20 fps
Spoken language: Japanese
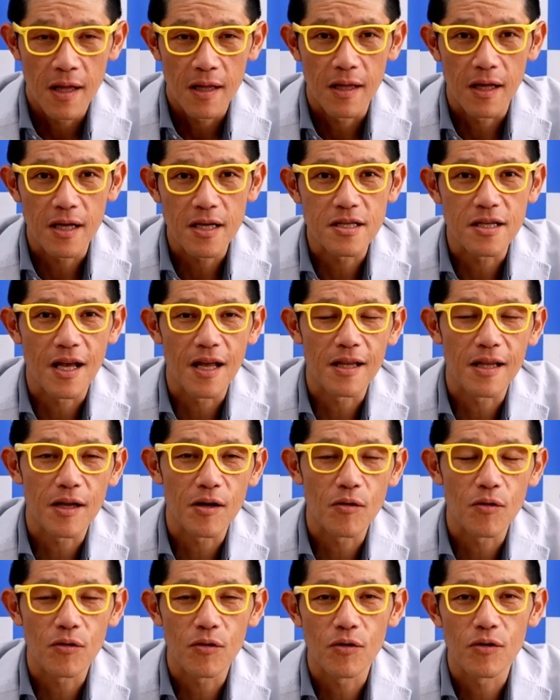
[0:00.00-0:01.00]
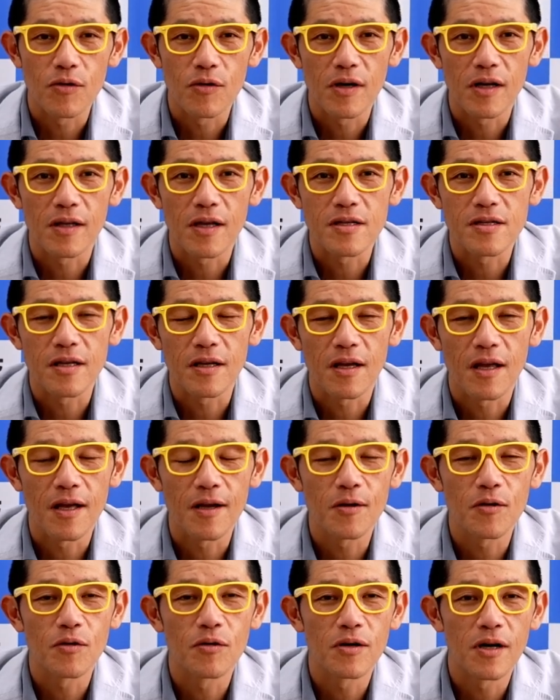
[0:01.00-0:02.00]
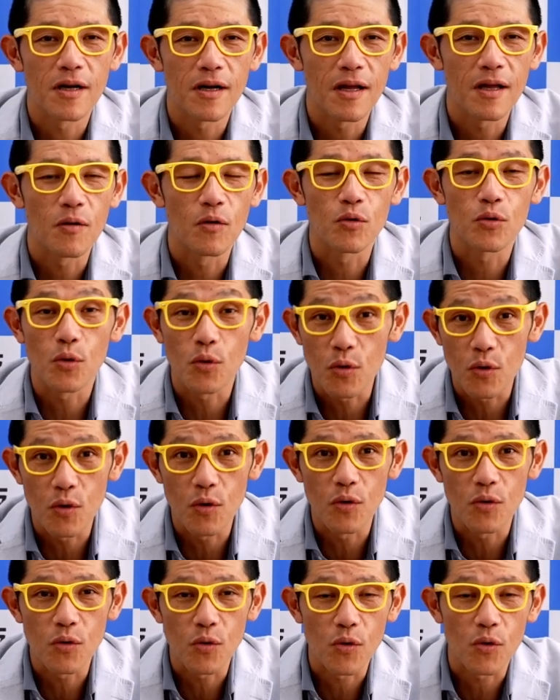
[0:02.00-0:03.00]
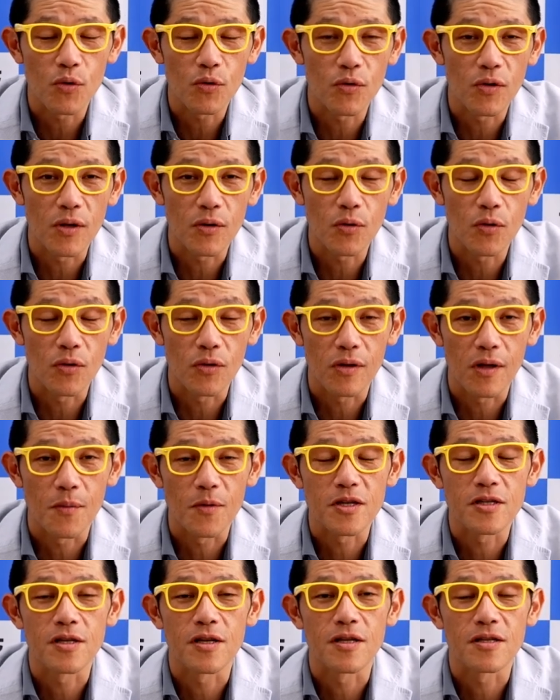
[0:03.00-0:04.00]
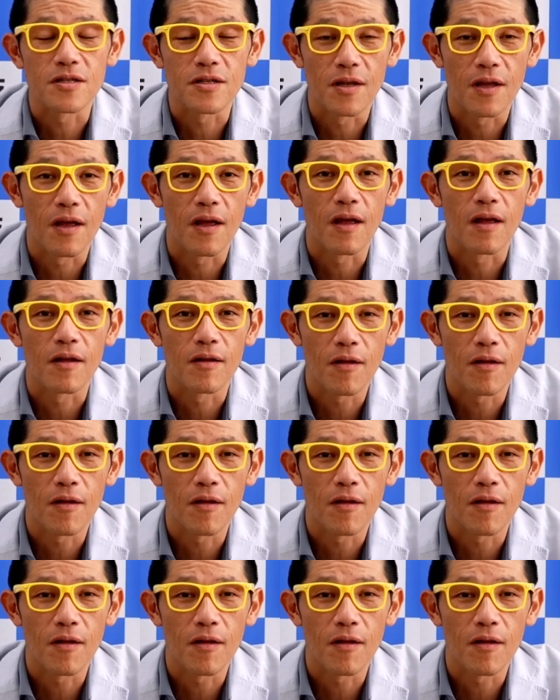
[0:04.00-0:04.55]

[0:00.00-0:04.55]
根岸健太郎という形で健康なね男ということで通ってましてですね